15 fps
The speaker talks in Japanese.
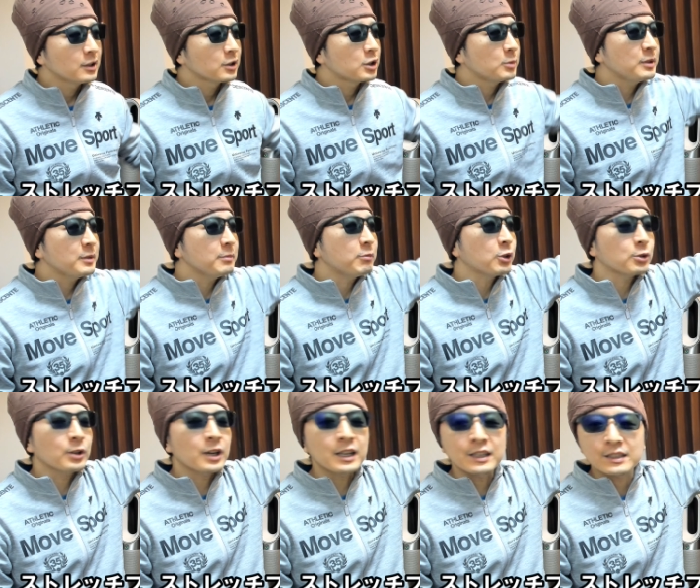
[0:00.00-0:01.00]
首
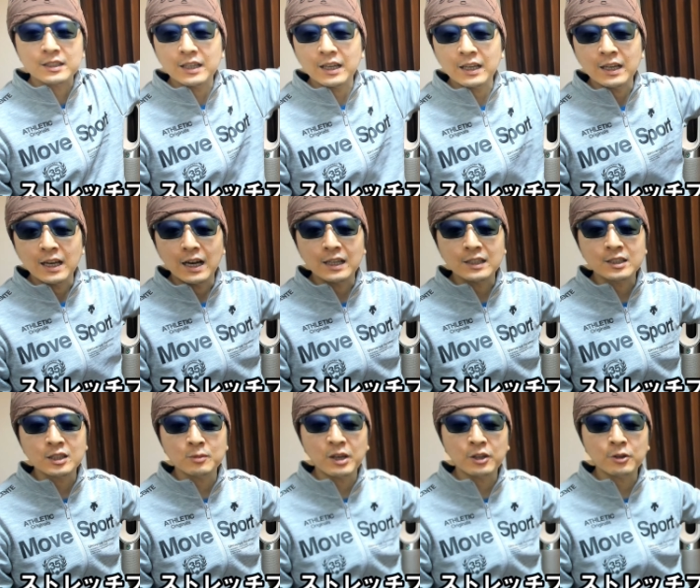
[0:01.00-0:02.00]
元がですね
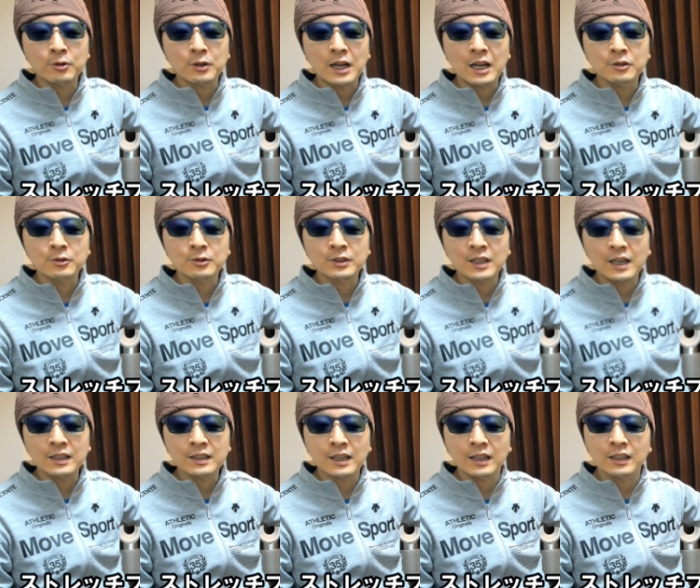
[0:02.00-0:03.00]
厚めの
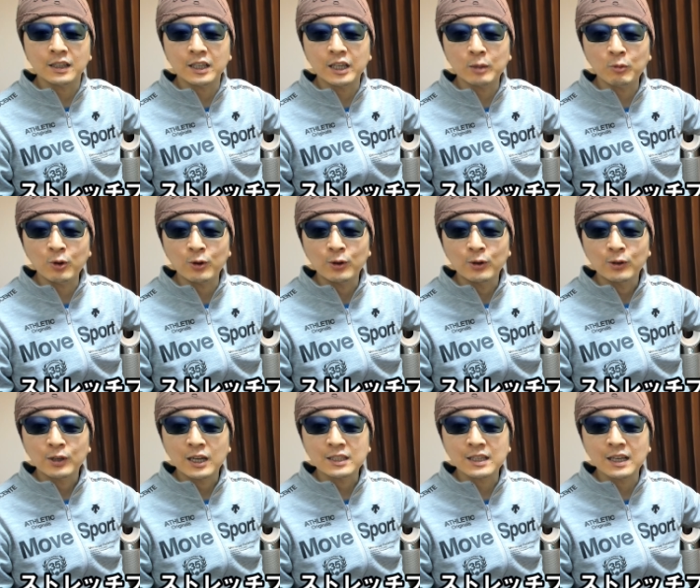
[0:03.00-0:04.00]
アウターなんかでも
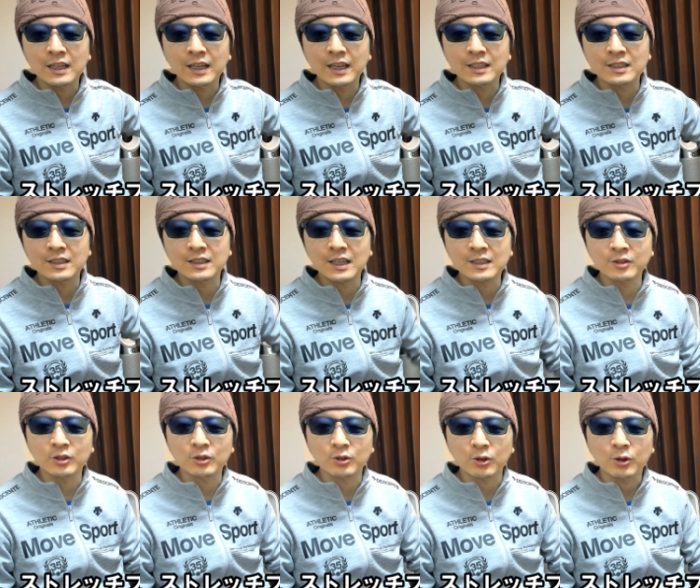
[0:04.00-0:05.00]
重ね着しや
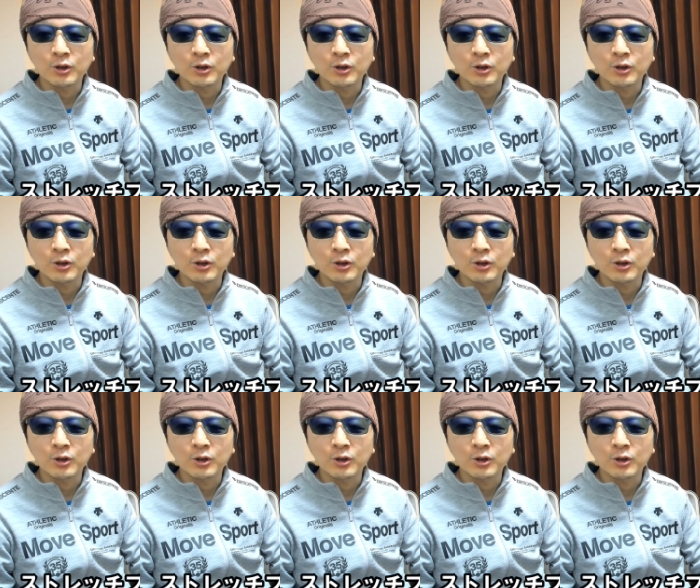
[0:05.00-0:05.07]
すいと